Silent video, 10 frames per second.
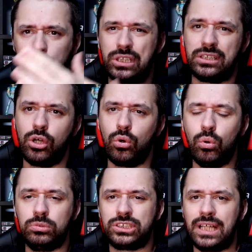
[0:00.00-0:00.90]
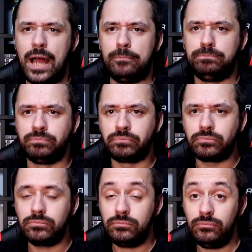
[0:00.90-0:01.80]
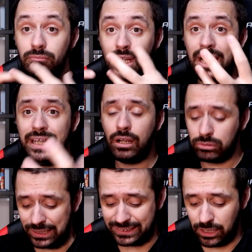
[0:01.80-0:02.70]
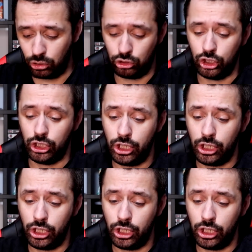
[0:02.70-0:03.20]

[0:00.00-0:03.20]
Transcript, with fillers: mostro então como está a ir a coleção.